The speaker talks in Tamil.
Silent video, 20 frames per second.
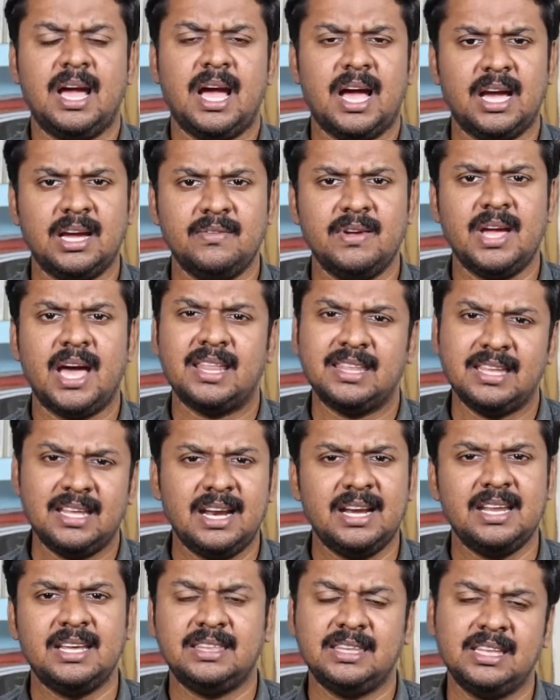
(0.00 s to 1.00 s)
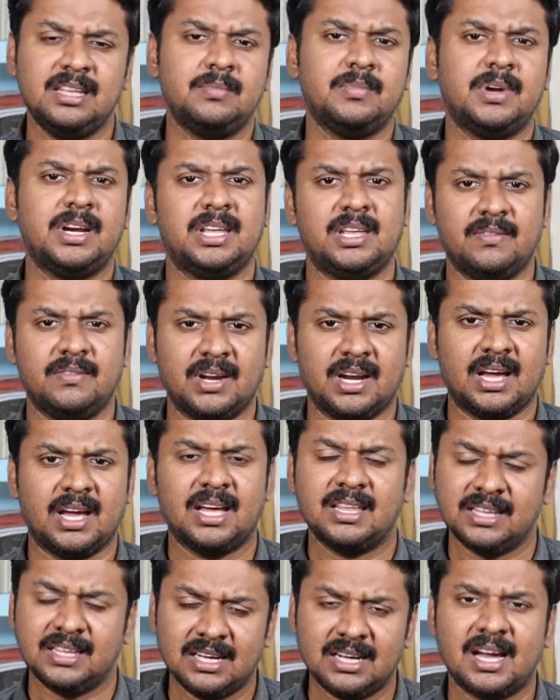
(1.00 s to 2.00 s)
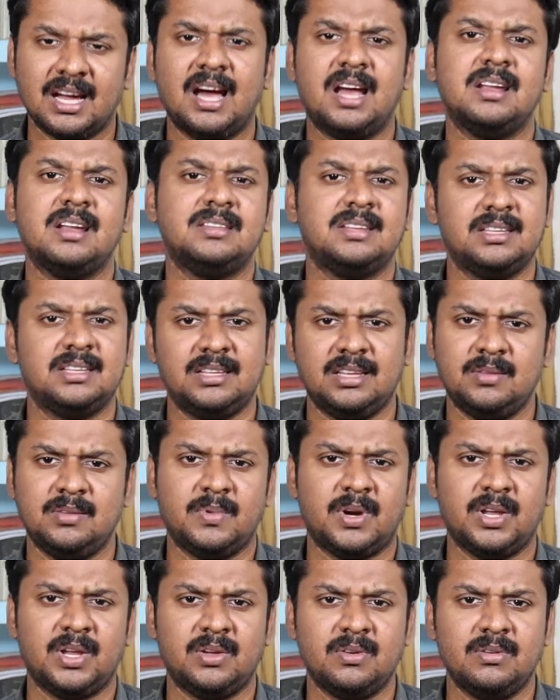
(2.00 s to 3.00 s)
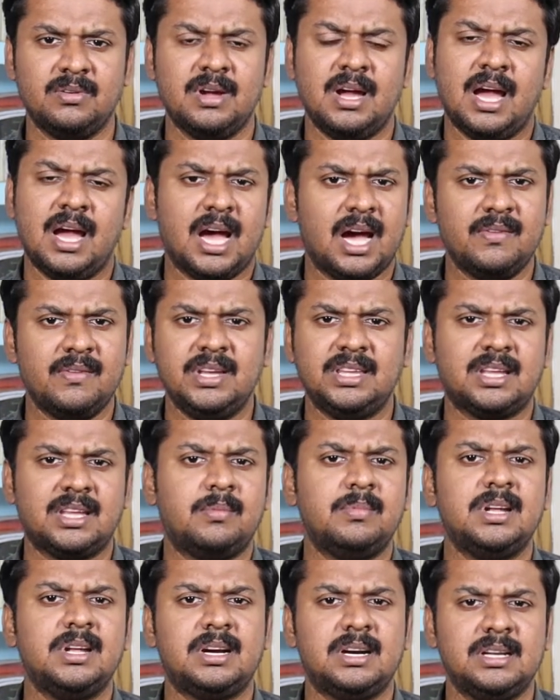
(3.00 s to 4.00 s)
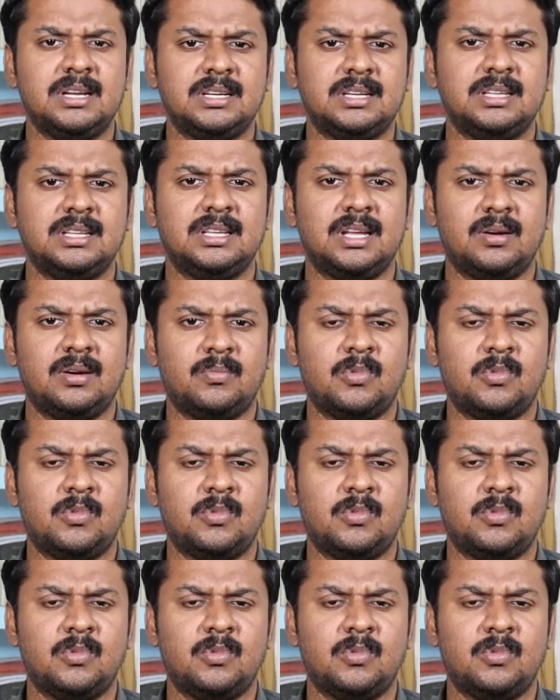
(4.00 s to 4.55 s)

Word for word: ஆகவே அதையெல்லாம் நீங்கள் தீர்மானிக்க வேணாம் அதெல்லாம் காலம் தான் தீர்மானிக்கும் ஆகவே தமிழர்களுக்கு இந்த